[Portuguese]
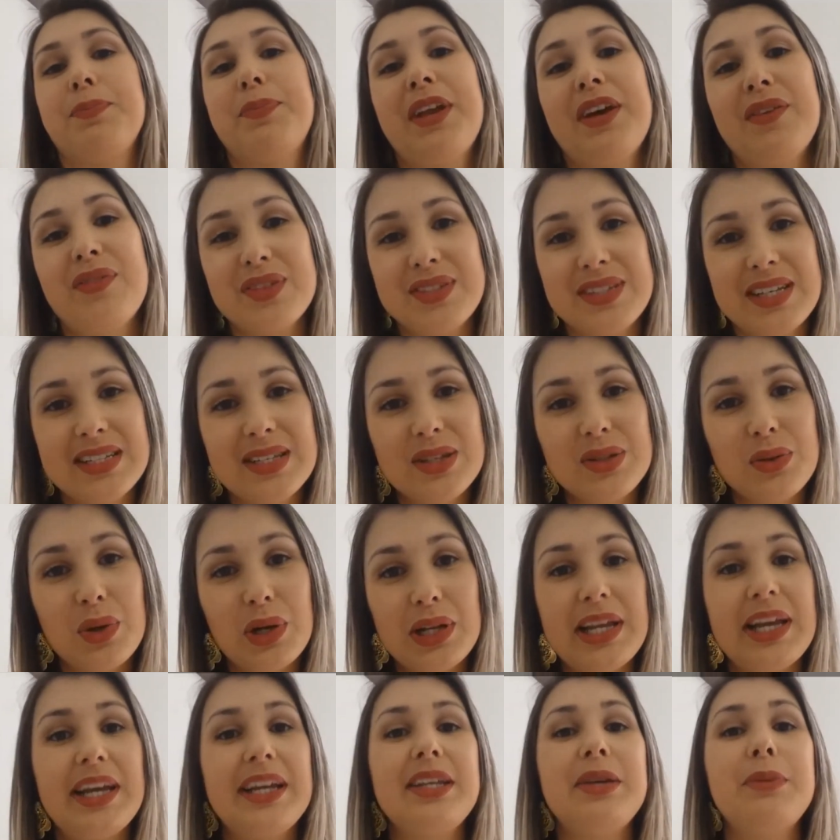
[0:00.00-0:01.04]
para vocês
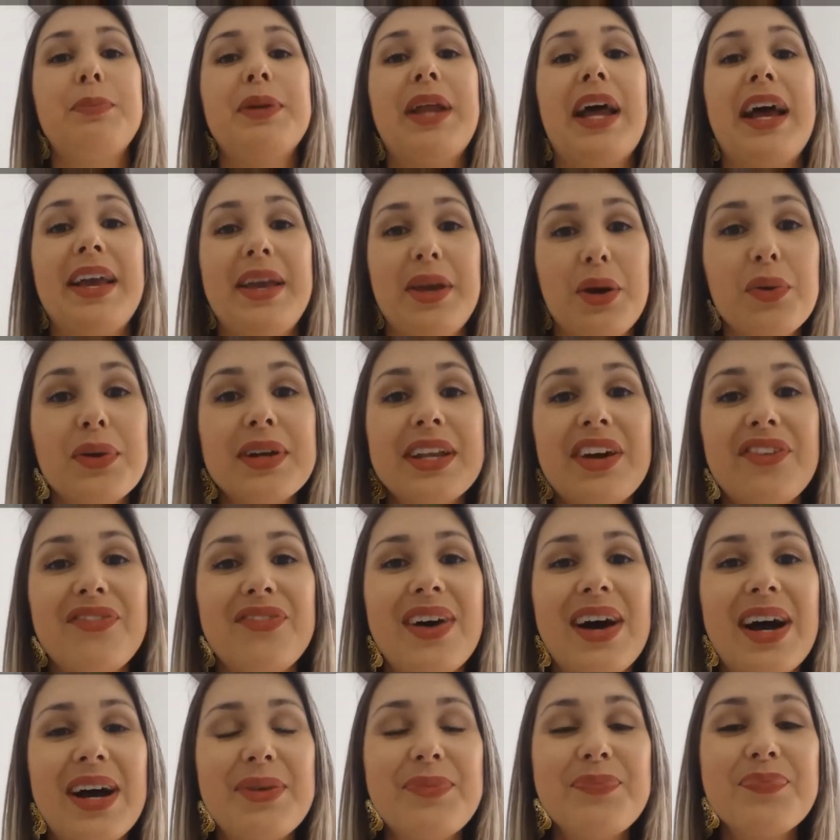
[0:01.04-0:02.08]
escolherem para eu
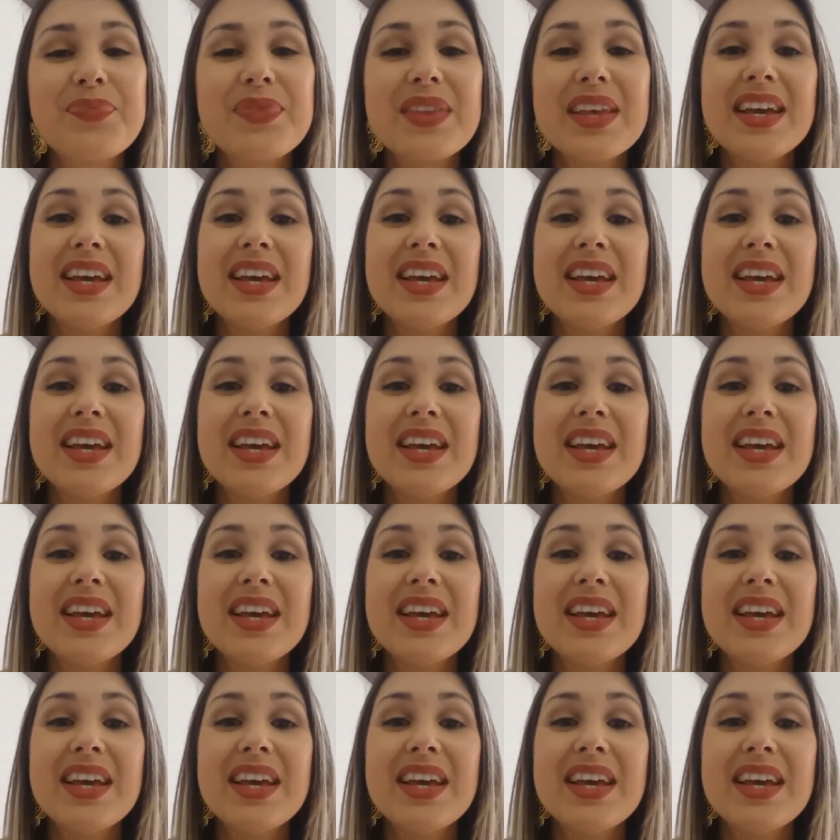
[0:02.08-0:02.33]
gravar.